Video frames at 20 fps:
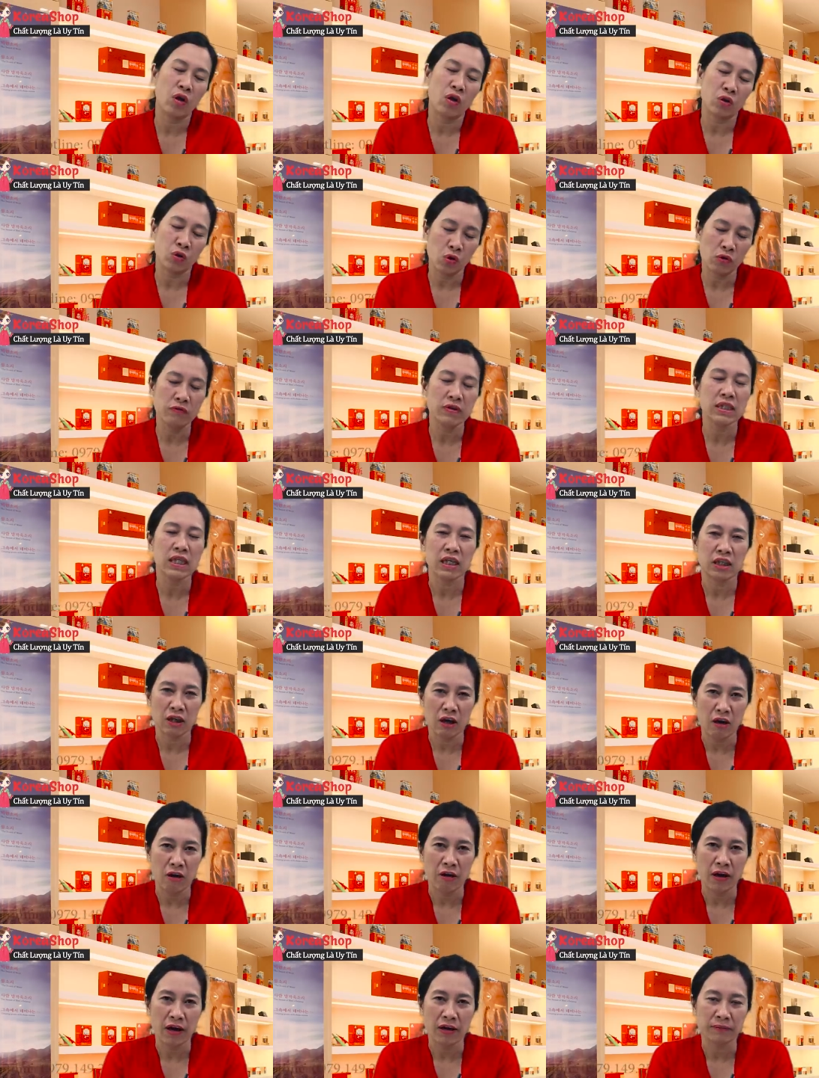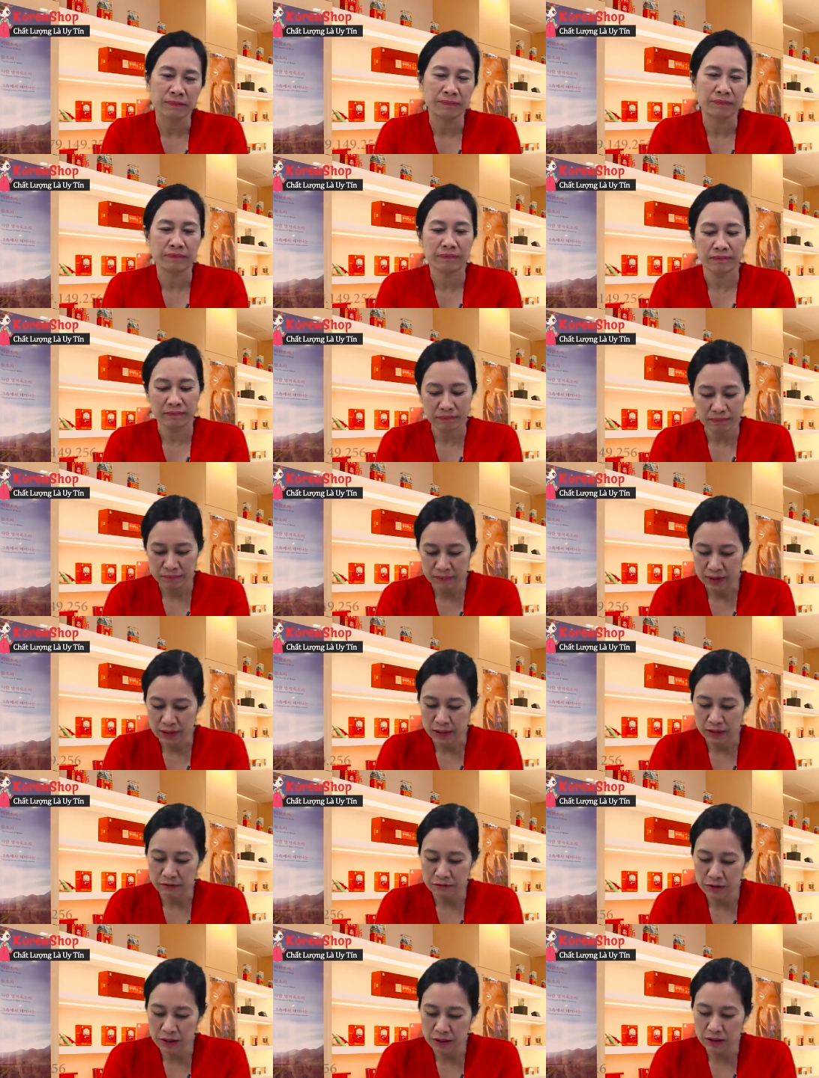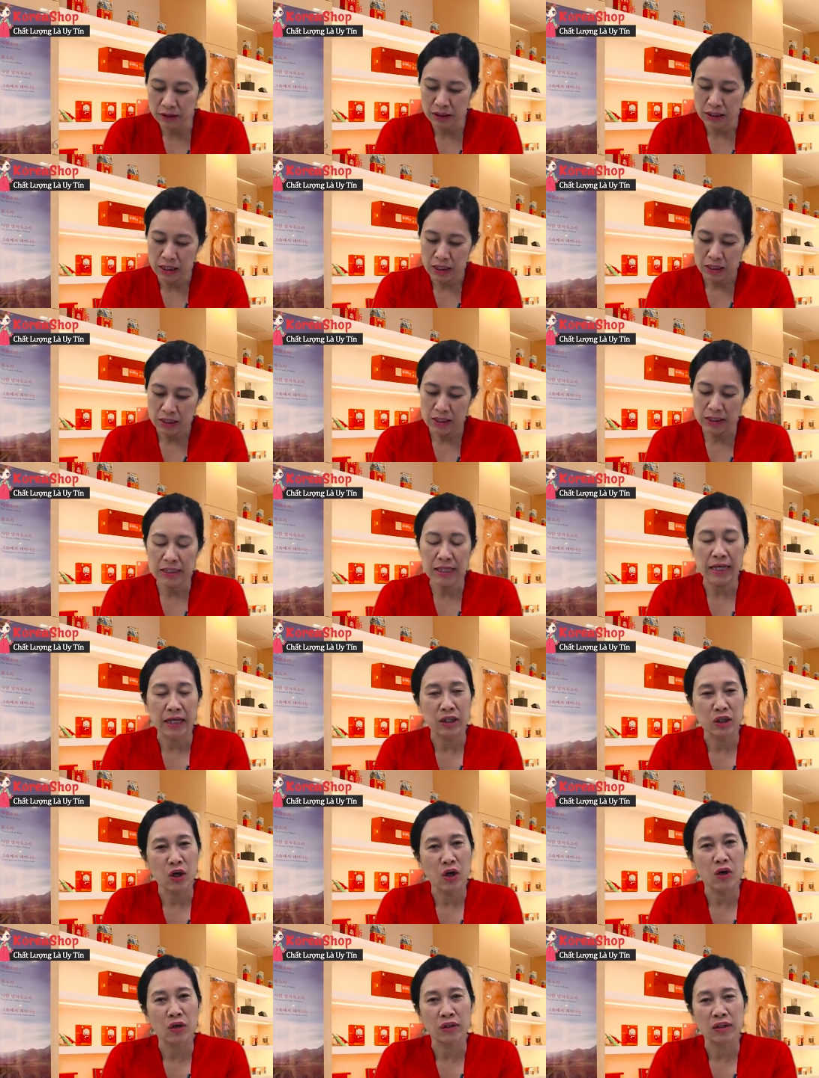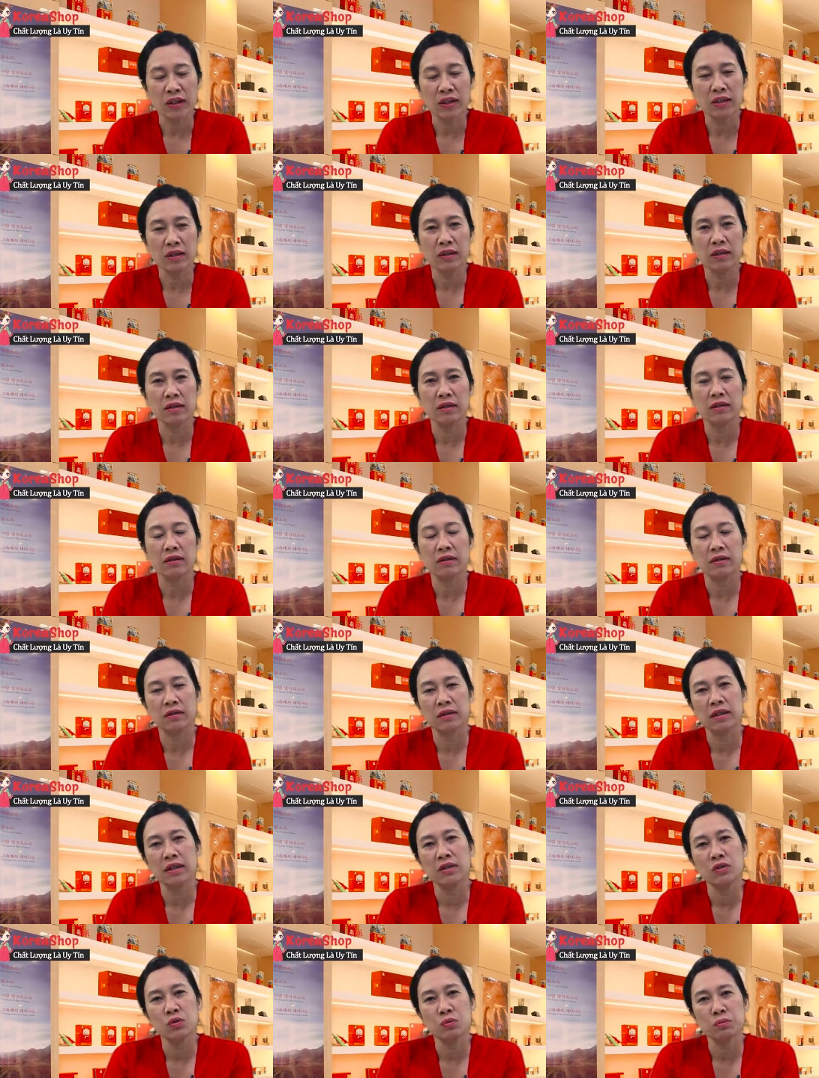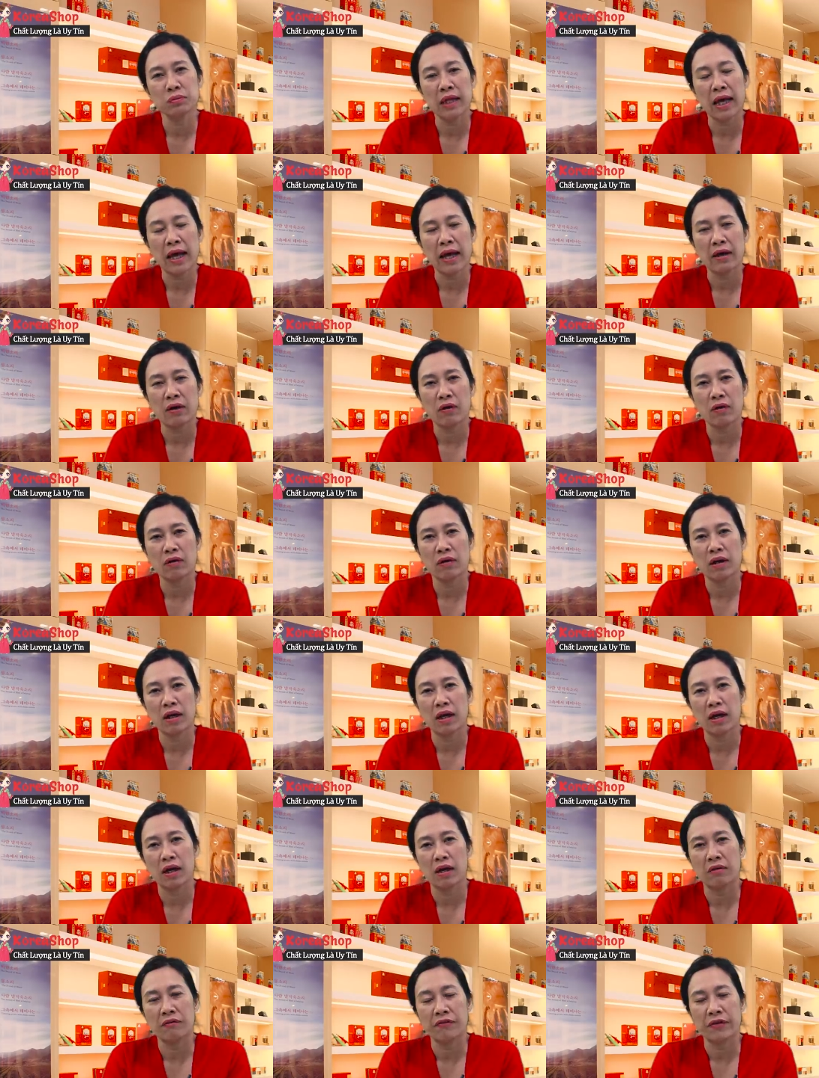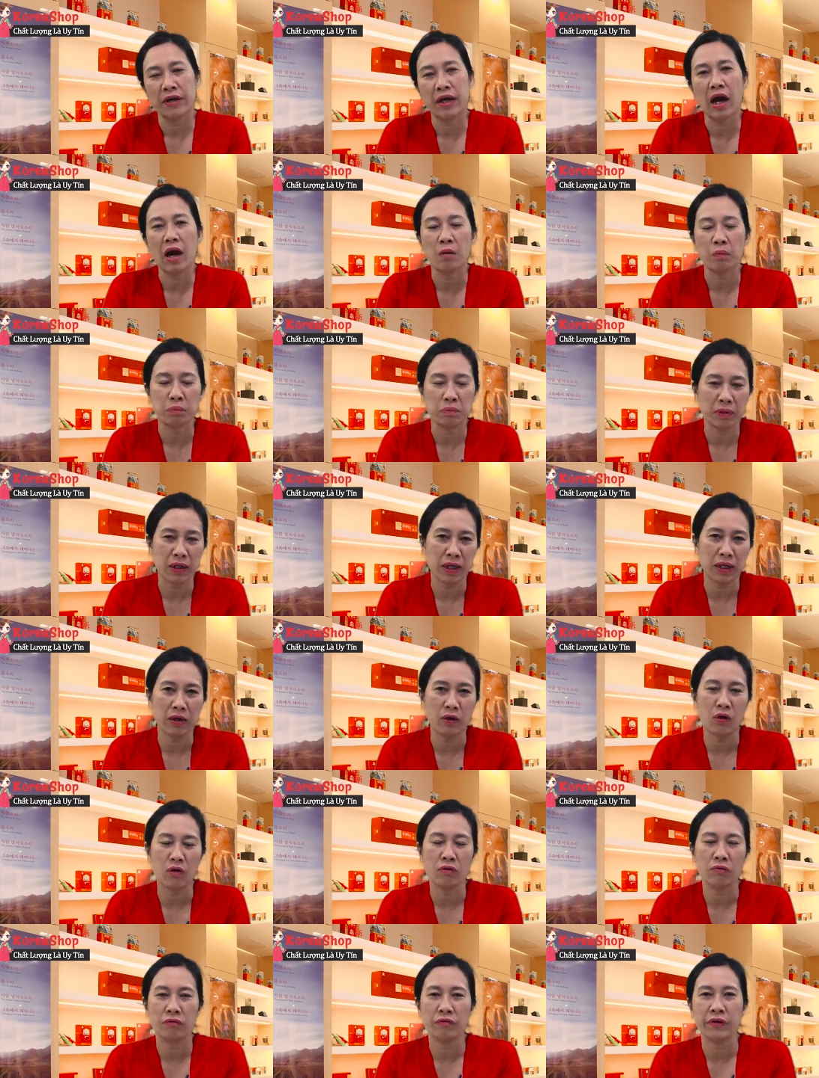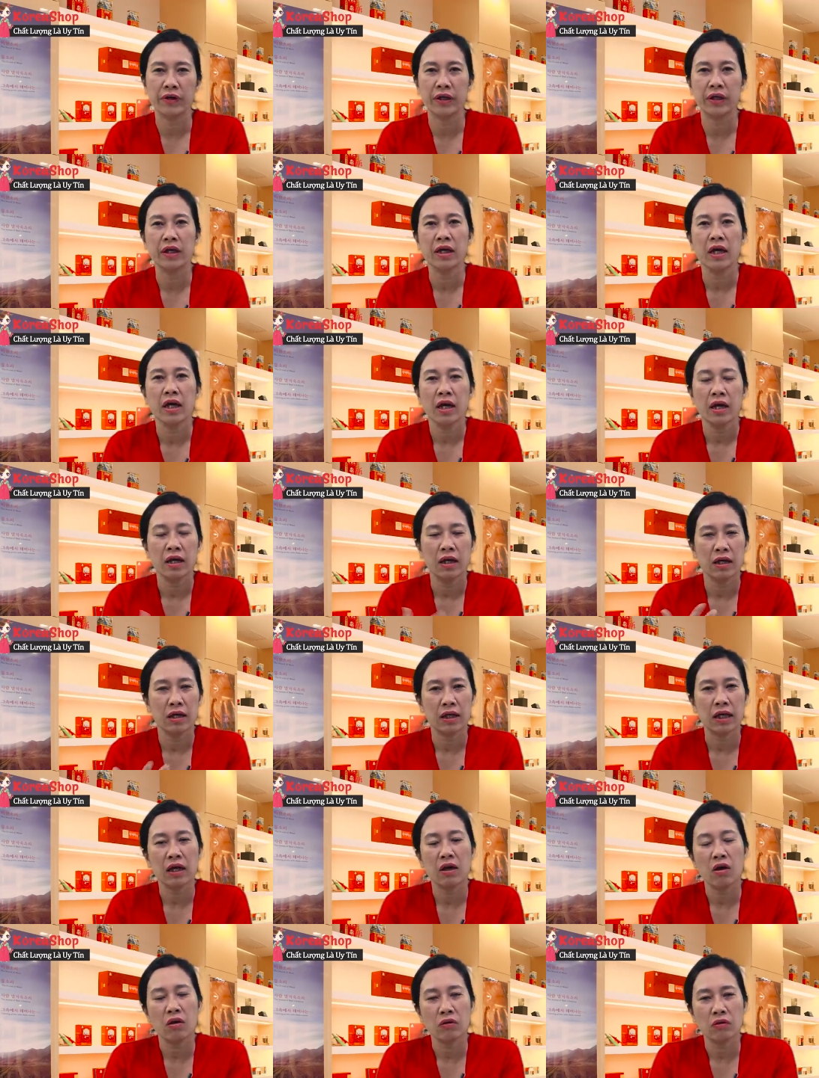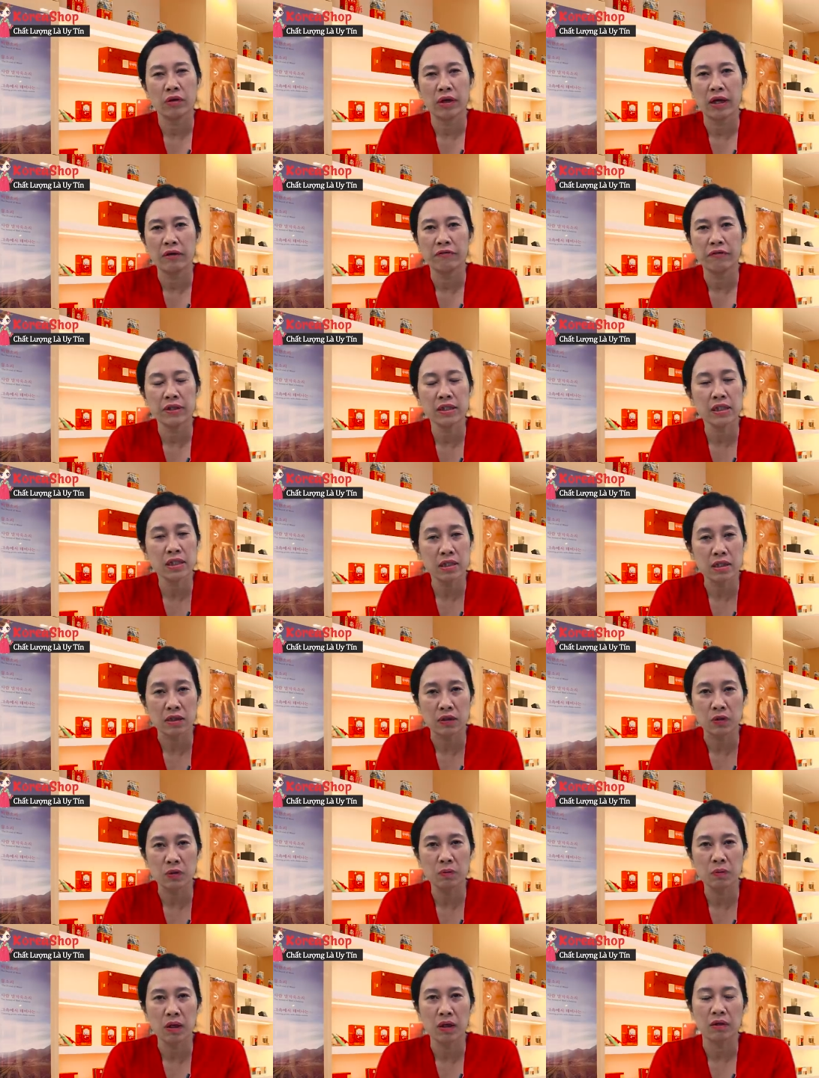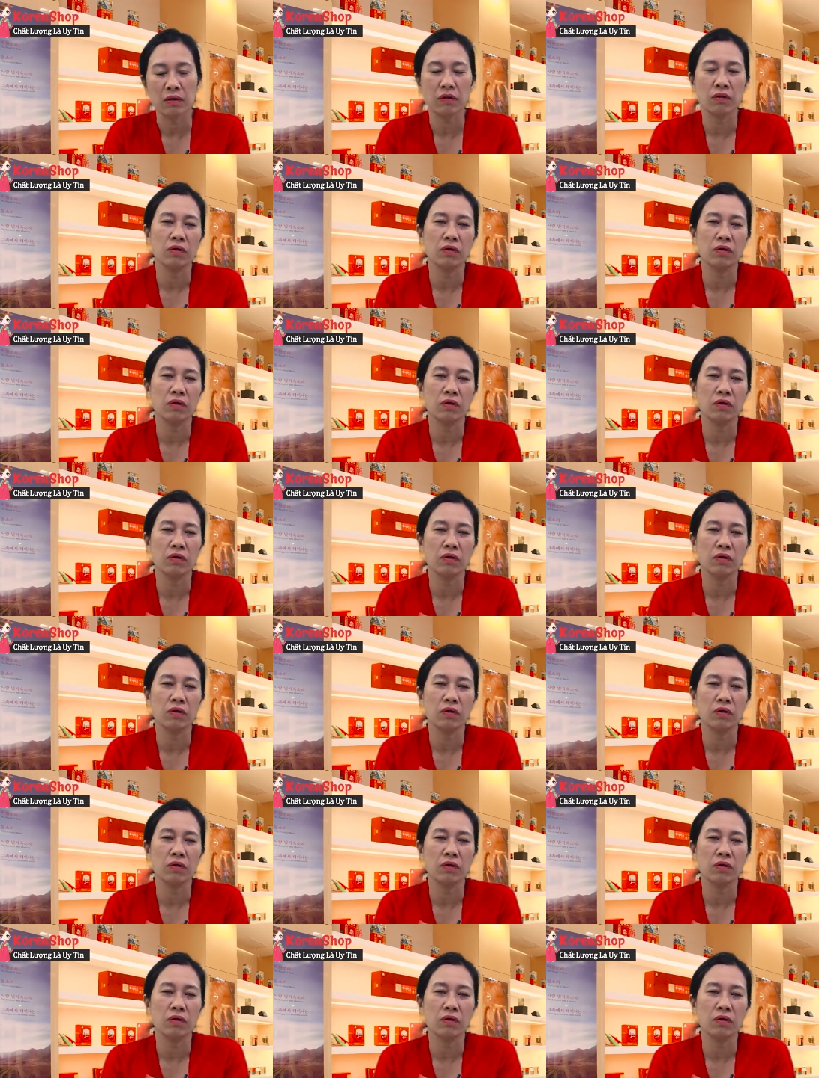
Còn đối với trẻ nhỏ ạ, vâng, thế trẻ nhỏ thì khi chúng ta còn là phải học này, còn phải các con còn đang phát triển, đúng không ạ?